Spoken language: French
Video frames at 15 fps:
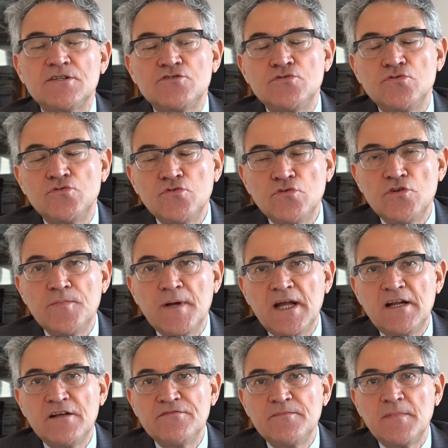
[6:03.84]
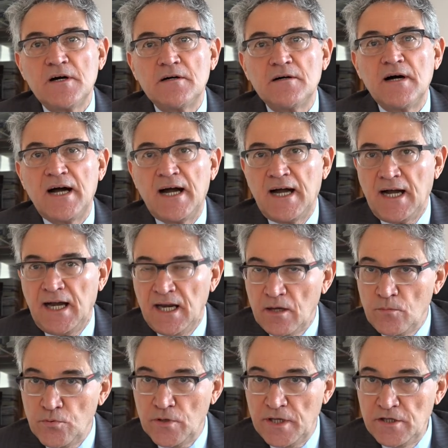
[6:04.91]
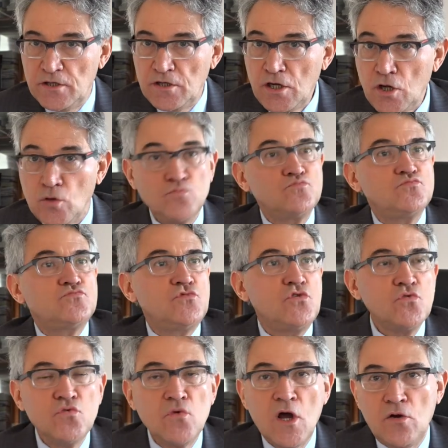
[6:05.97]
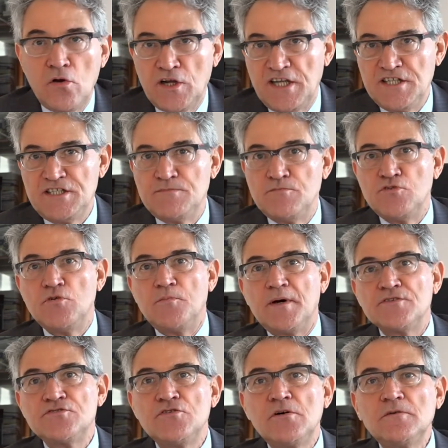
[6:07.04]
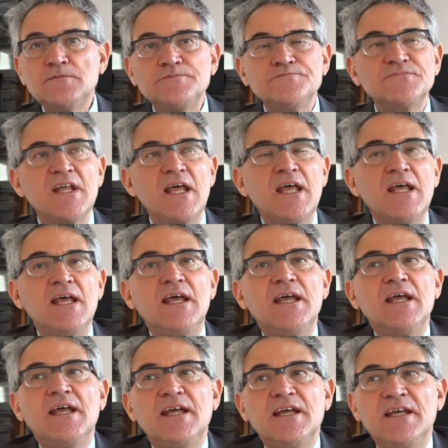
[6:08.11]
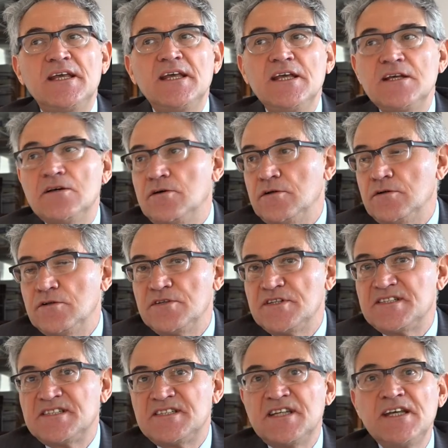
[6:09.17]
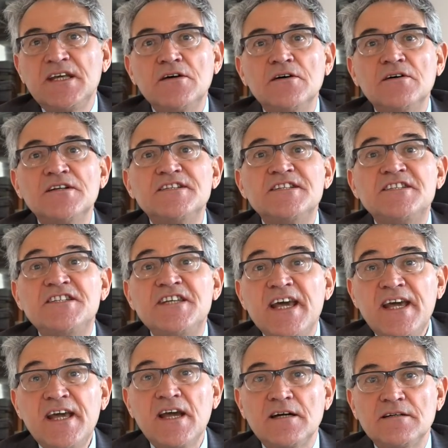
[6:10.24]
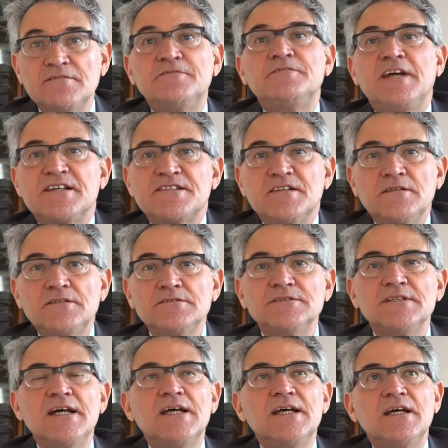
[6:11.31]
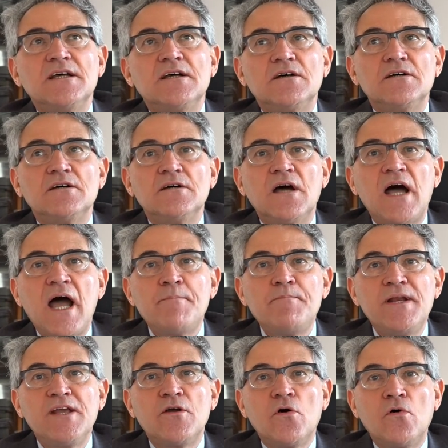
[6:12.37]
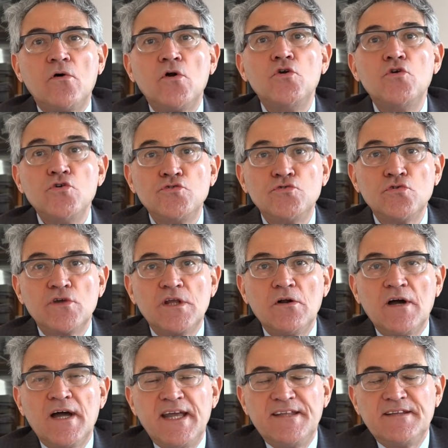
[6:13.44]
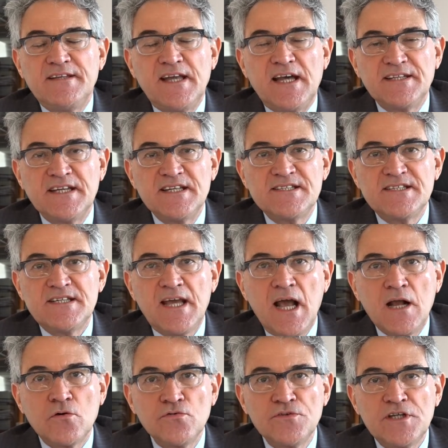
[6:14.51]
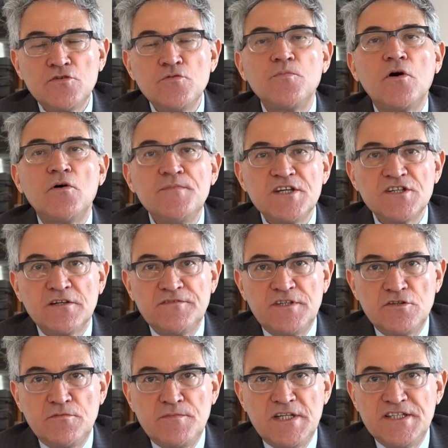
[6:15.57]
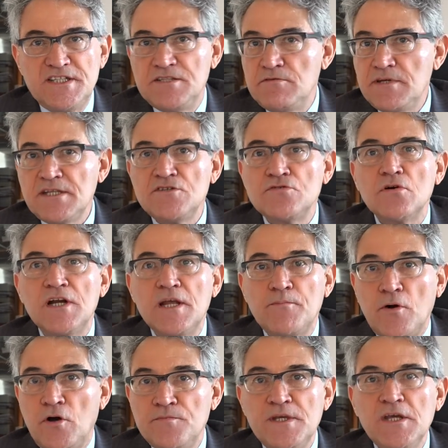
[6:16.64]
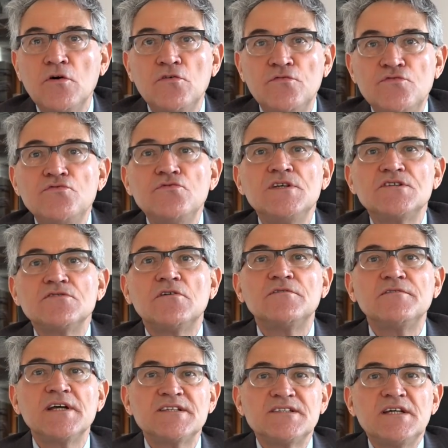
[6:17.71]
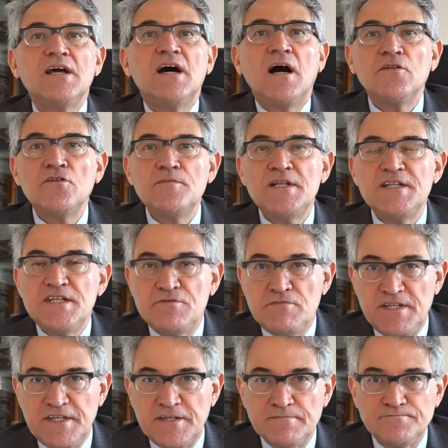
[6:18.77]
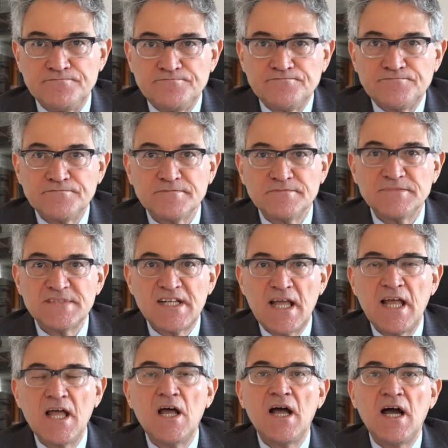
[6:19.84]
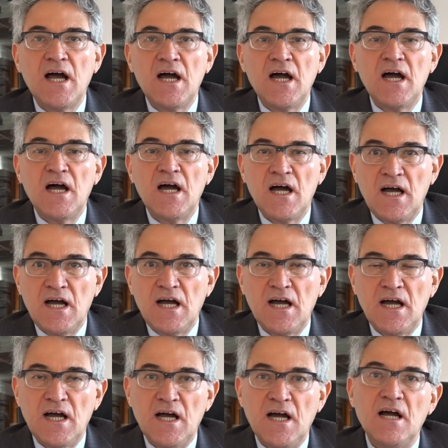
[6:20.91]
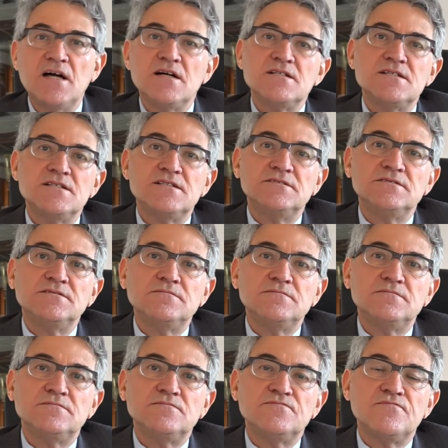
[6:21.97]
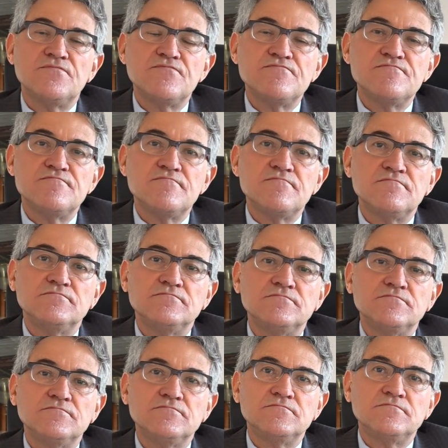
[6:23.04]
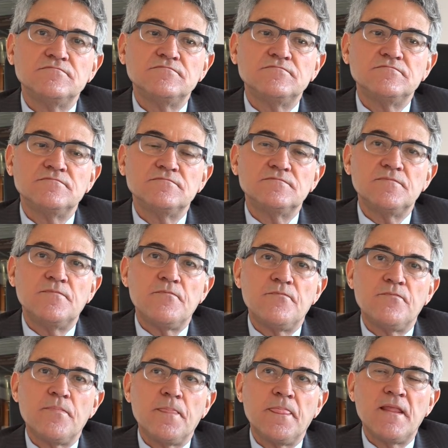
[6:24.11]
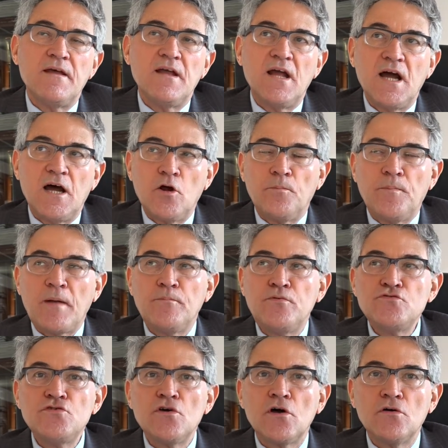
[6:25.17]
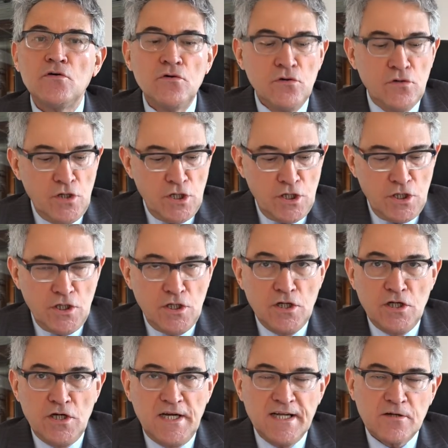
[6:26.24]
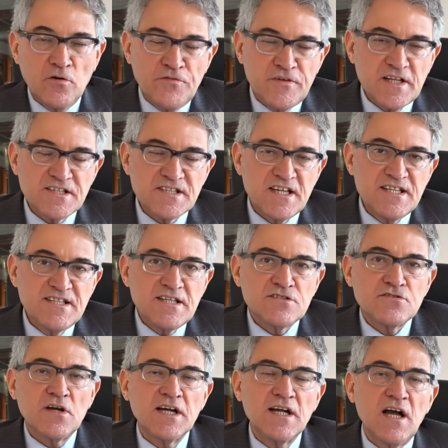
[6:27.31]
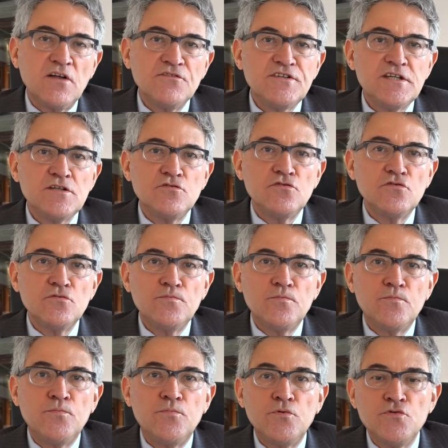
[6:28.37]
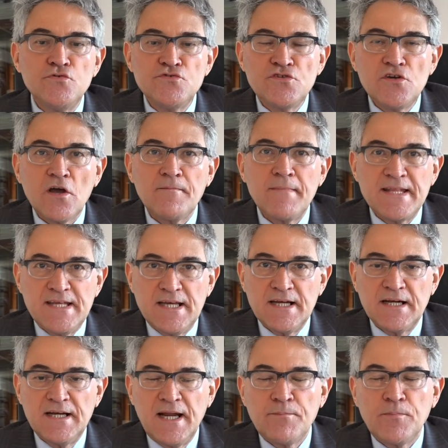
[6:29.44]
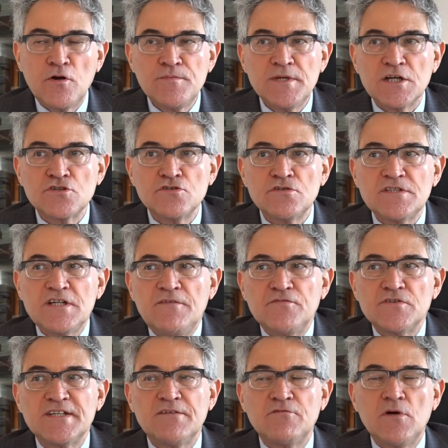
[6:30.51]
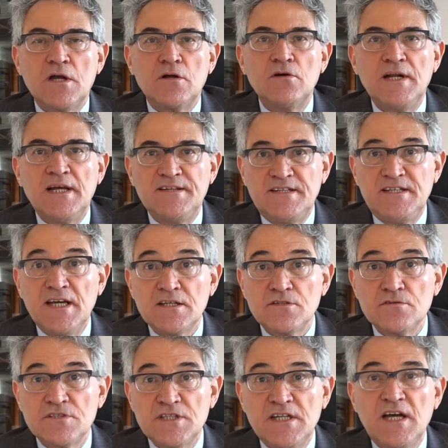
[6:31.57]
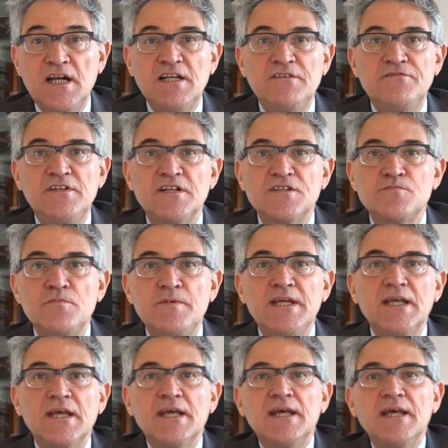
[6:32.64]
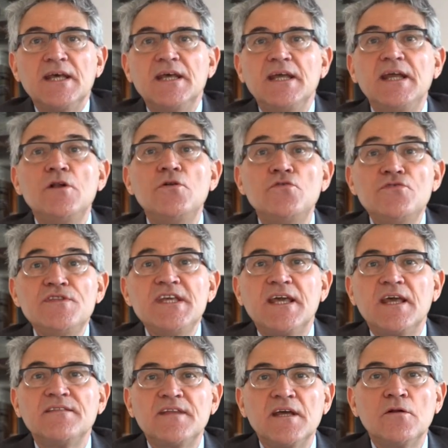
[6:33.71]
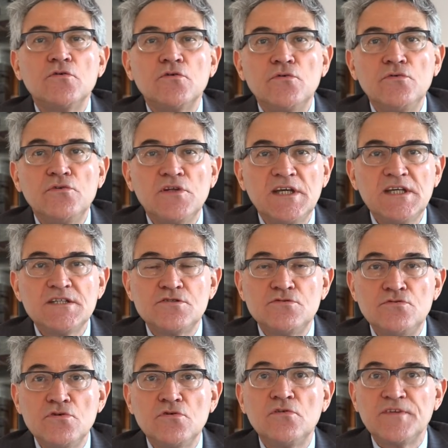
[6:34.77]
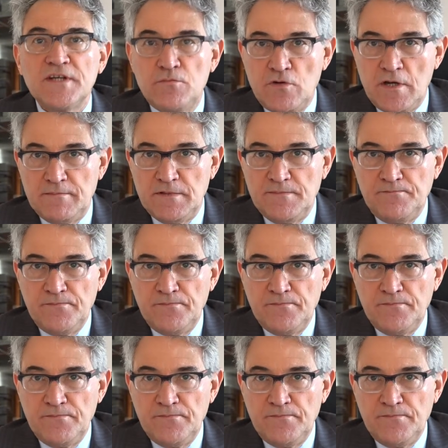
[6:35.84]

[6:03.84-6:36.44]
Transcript: ce taux de prélèvement à l'employeur ou à l'organisme de pension, et euh, ces euh, tiers versants euh, appliqueront le taux qui leur a été adressé à compter du 1er janvier 2018 sur les premiers revenus qui seront versés en 2018. Alors, on voit qu'il y a un souci majeur. Comment la confidentialité sera-t-elle garantie Alors, par plusieurs la confidentialité sera garantie de plusieurs manières. La première chose, il faut savoir que la Direction générale des finances publiques est l'unique interlocutrice du contribuable.